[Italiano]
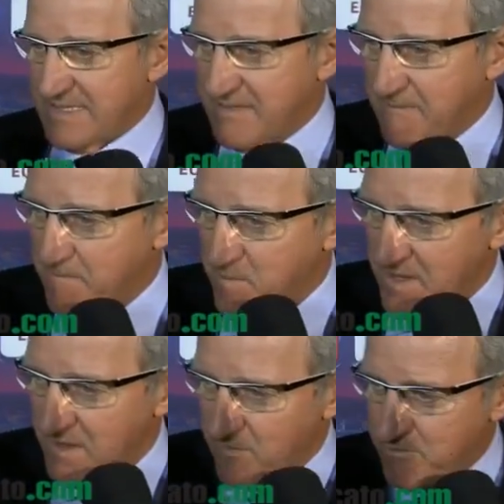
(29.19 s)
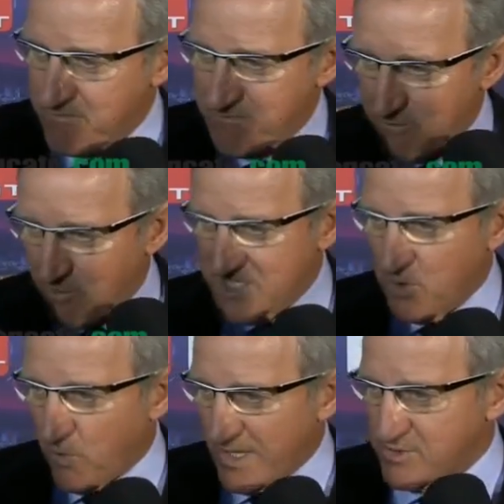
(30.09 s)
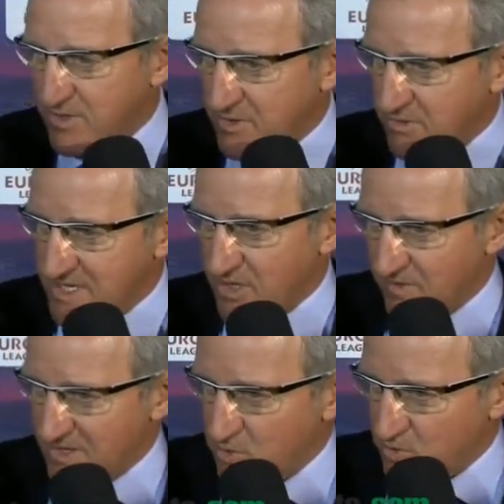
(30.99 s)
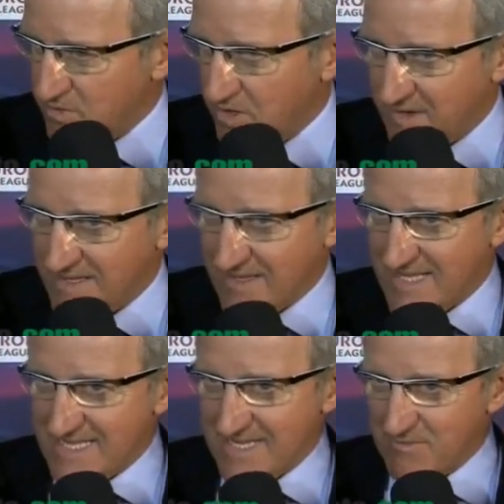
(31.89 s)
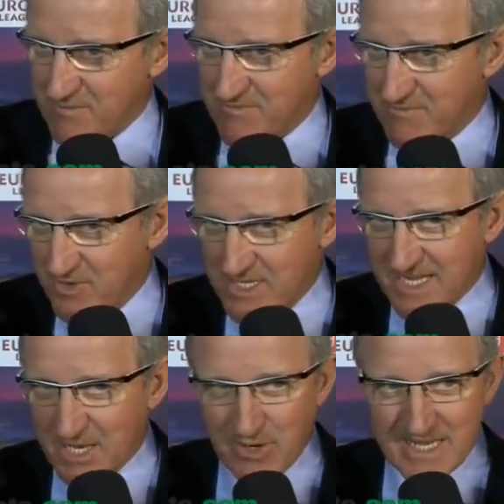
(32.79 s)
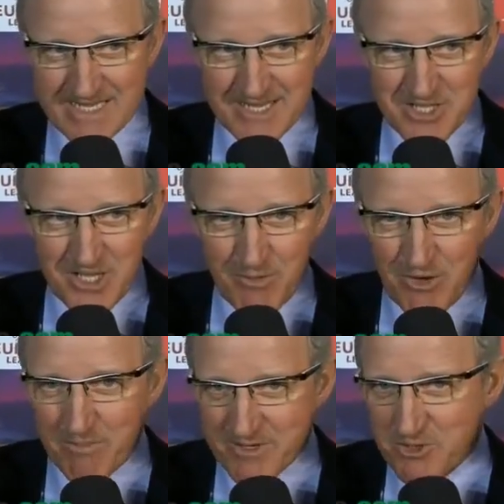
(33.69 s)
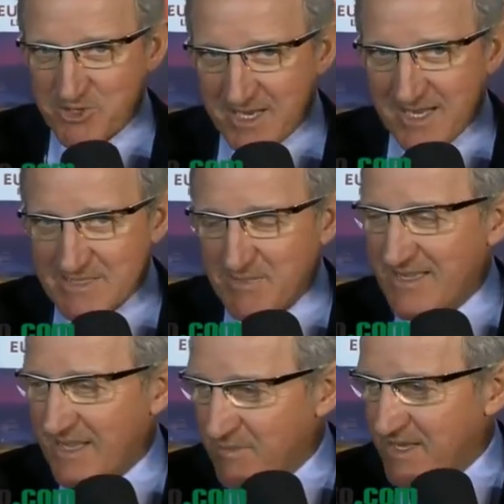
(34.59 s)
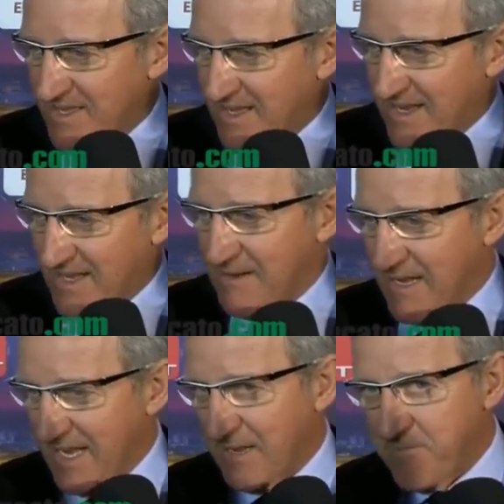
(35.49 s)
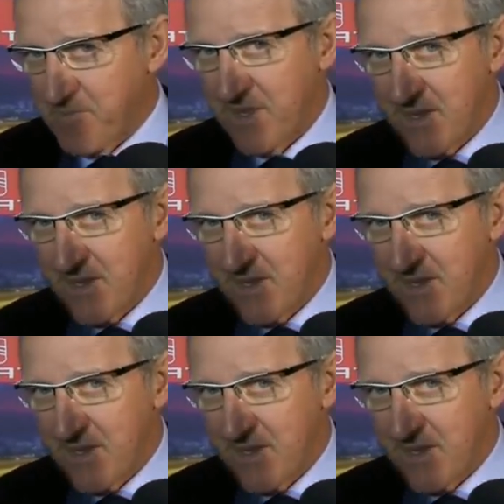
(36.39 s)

Eh, quasi 4 giocatori dal 91 al 93 vuol dire che hanno caratteristiche buone per sostenere mentalmente e anche, anche